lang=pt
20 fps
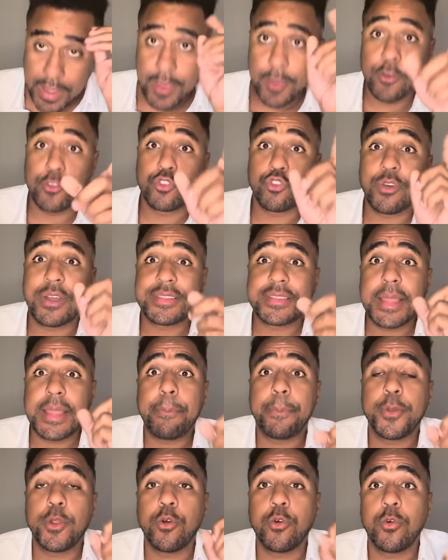eu tô até
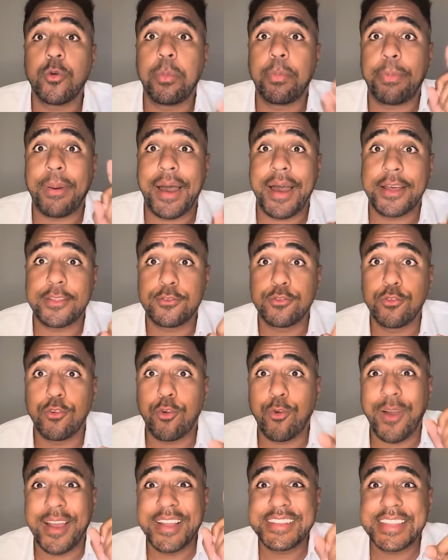preocupado
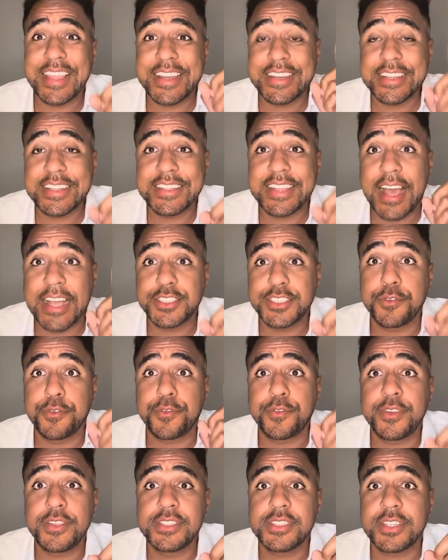com a integridade
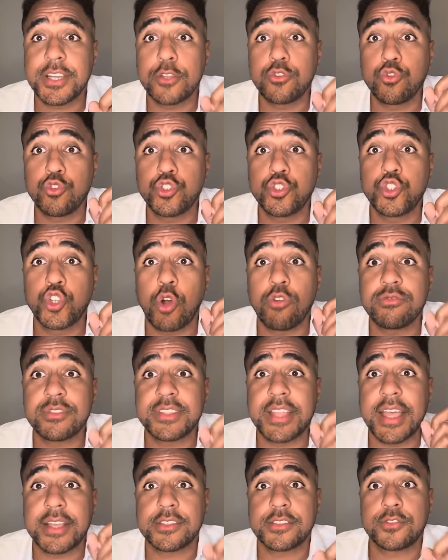física do John
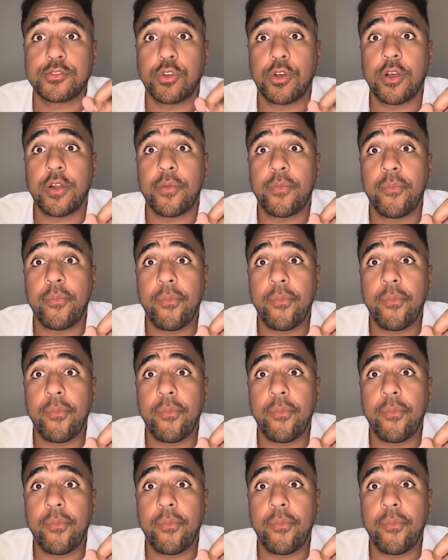Textor.